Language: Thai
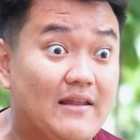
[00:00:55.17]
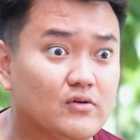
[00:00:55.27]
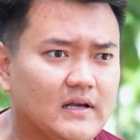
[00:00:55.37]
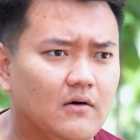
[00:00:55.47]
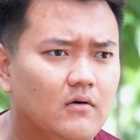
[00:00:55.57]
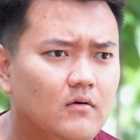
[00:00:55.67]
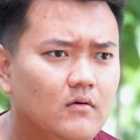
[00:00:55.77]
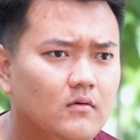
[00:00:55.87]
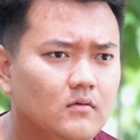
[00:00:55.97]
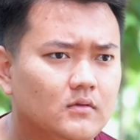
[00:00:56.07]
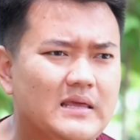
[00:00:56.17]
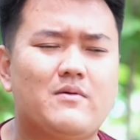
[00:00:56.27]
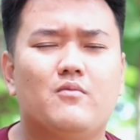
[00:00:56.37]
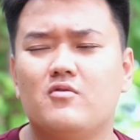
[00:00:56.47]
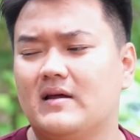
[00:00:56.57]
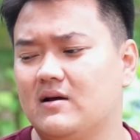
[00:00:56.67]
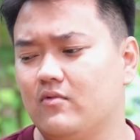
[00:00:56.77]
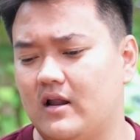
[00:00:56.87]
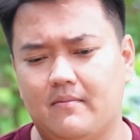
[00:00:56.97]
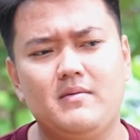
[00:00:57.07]
ไดโนเสาร์ที่ผมพูดมาทั้งห
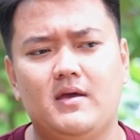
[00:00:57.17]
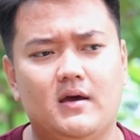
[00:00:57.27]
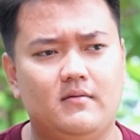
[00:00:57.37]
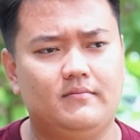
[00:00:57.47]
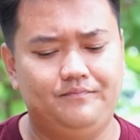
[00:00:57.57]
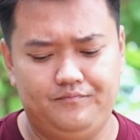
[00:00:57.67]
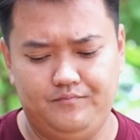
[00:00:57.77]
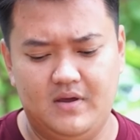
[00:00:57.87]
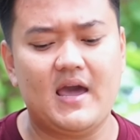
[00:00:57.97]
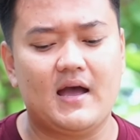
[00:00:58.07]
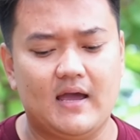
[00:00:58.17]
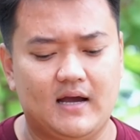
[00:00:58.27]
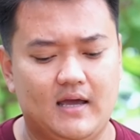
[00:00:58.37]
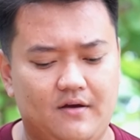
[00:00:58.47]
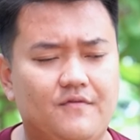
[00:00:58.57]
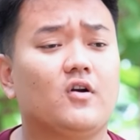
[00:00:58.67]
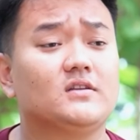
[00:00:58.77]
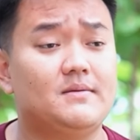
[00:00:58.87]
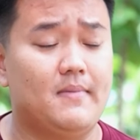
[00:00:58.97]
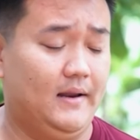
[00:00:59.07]
มดอะไม่มีมีแค่ไข่ไก่ฟองละ
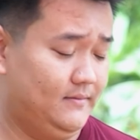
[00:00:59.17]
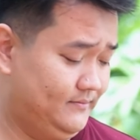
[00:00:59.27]
สิบบาท